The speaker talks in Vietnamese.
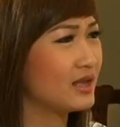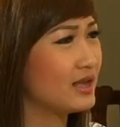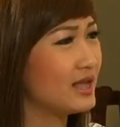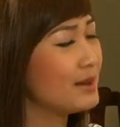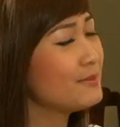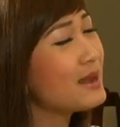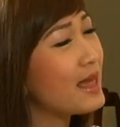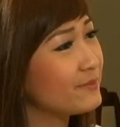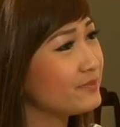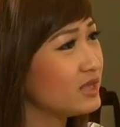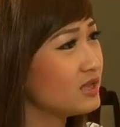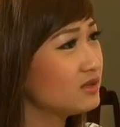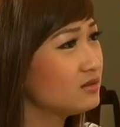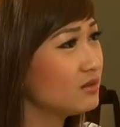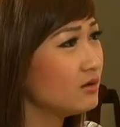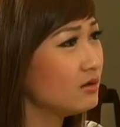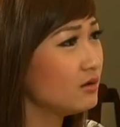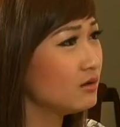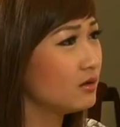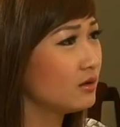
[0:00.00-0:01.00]
Em làm gì
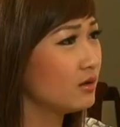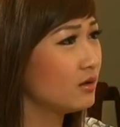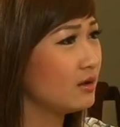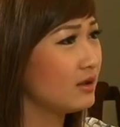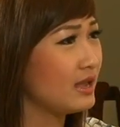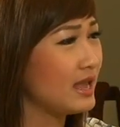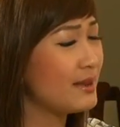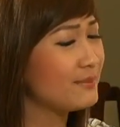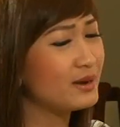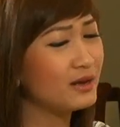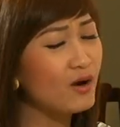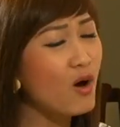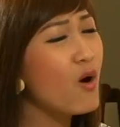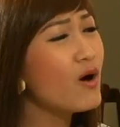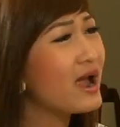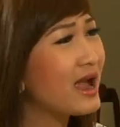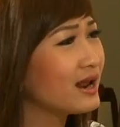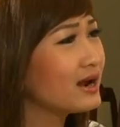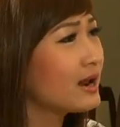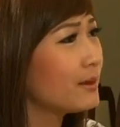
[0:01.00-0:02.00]
chứ Em đã cố
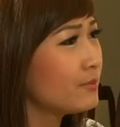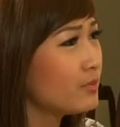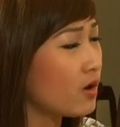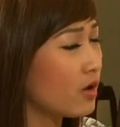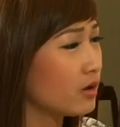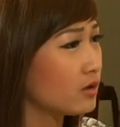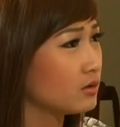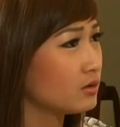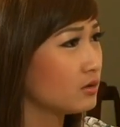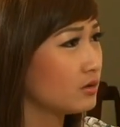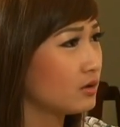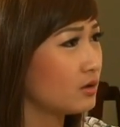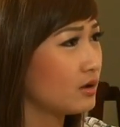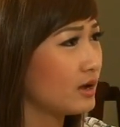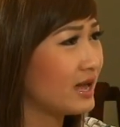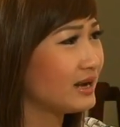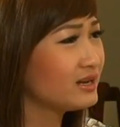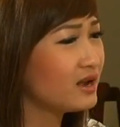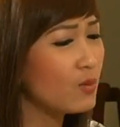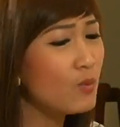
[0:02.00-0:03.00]
gắng lắm rồi
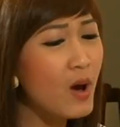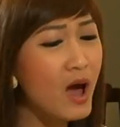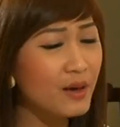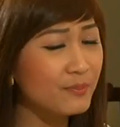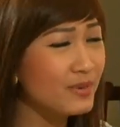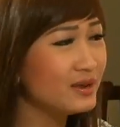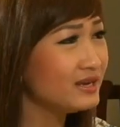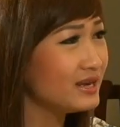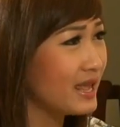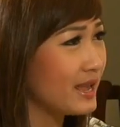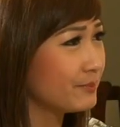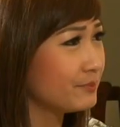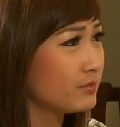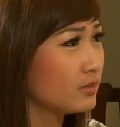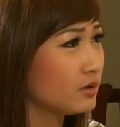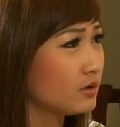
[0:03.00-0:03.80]
Anh không hề bên em